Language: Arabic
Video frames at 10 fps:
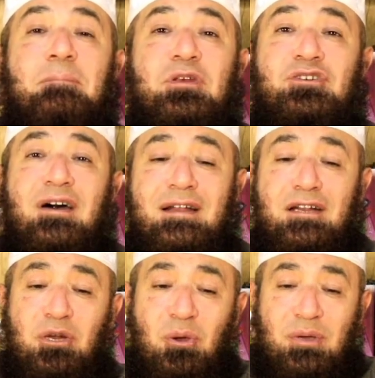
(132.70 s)
بشارة
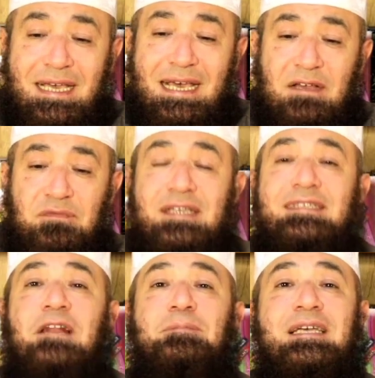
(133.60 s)
للحجاج في
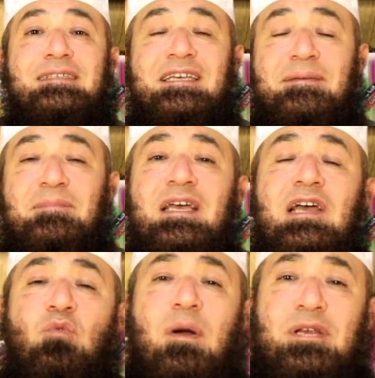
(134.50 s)
تلبيتهم
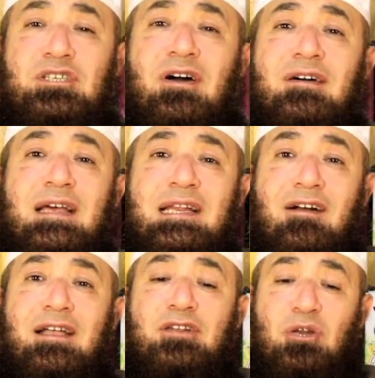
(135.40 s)
وبشارة
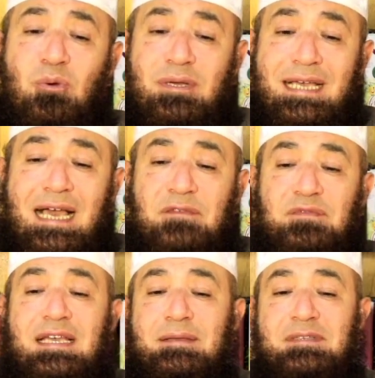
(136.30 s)
لغير الحجاج
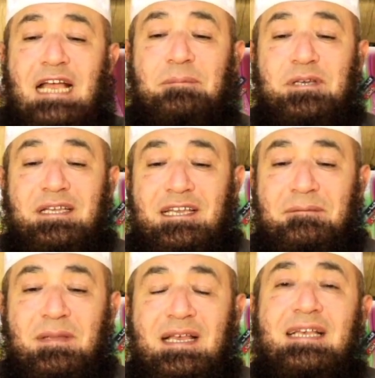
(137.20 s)
في
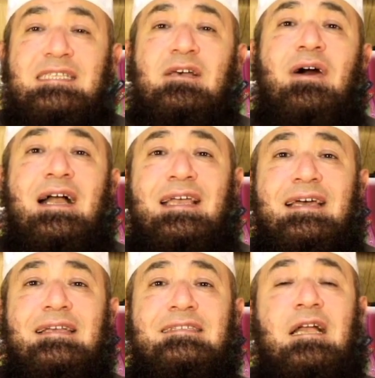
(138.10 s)
تكبيرهم سواء
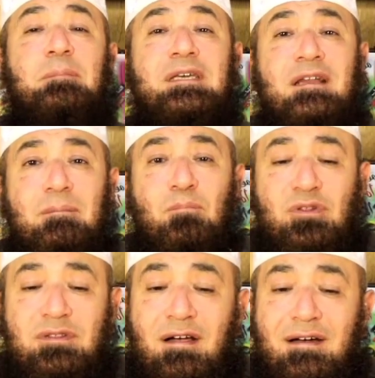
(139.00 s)
كان تكبيرا
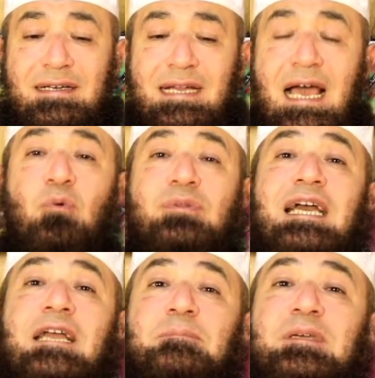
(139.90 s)
مطلقا أو
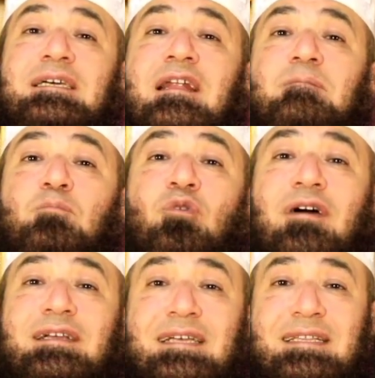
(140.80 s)
تكبيرا
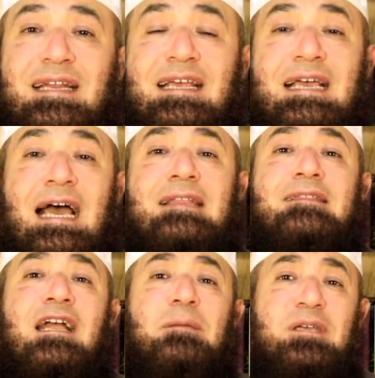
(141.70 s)
مقيدا
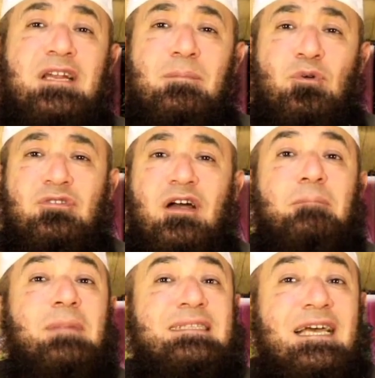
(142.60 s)
التكبير المطلق
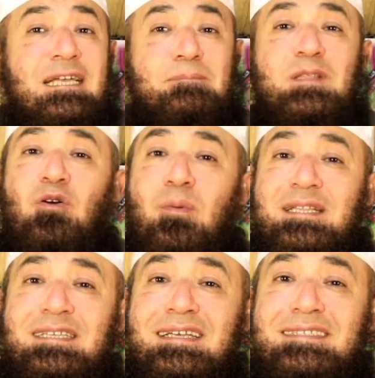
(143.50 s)
متى يبدأ
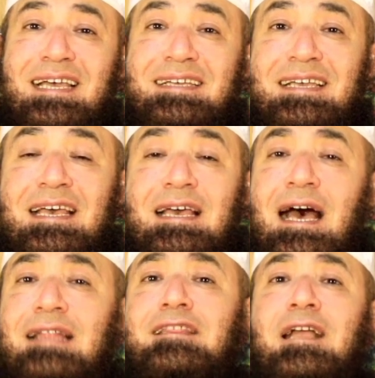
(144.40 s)
ومتى ينتهي
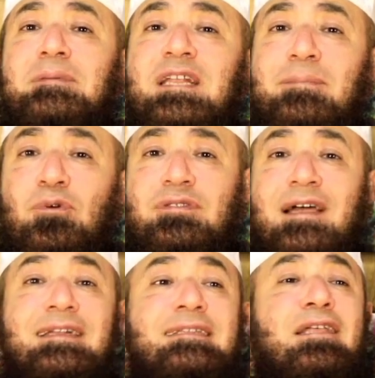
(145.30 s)
التكبير
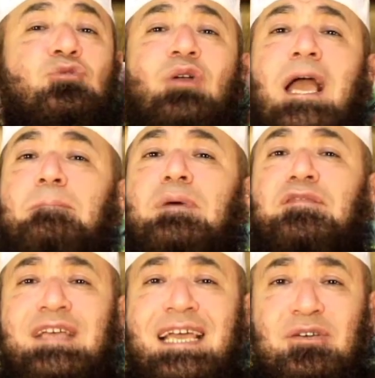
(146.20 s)
المطلق أن أنت تكبر
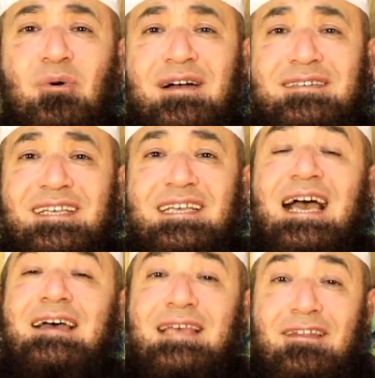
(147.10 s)
في أي وقت
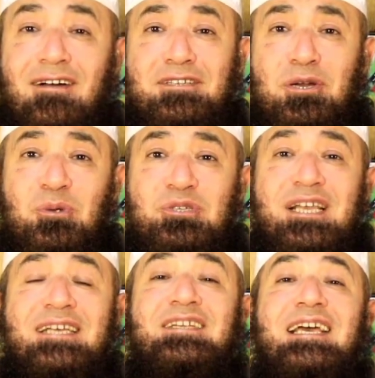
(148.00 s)
هذا لغير
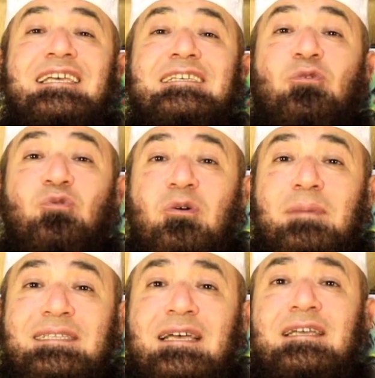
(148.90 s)
الحجاج يكون
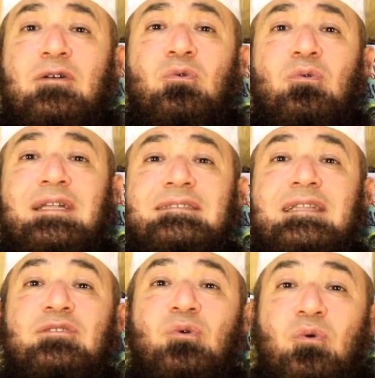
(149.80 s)
متى يكون
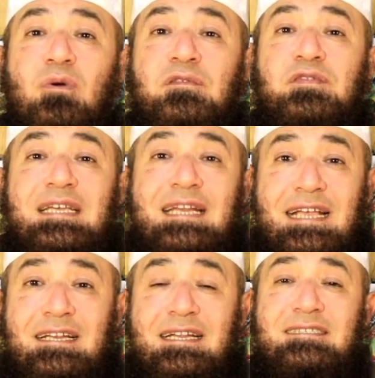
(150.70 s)
عند دخول في
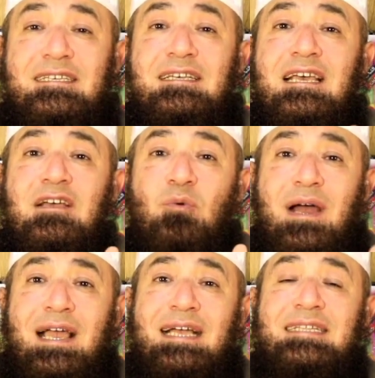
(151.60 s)
ليلة
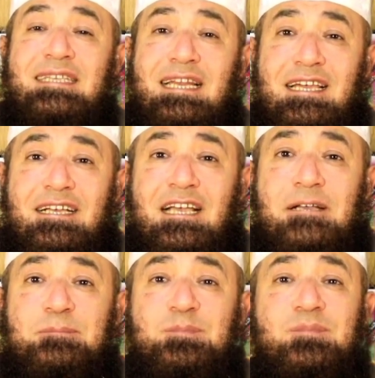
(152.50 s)
واحد ذي الحجة